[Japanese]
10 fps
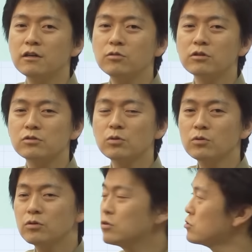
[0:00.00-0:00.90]
てか、そ
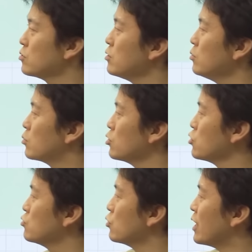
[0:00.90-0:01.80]
の、それをご
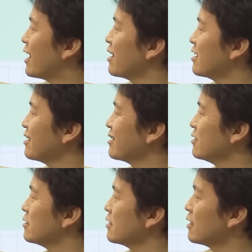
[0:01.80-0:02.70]
色の中
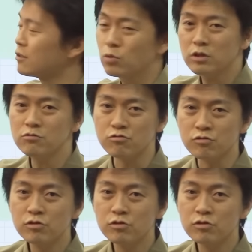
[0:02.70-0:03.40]
から取ってくる。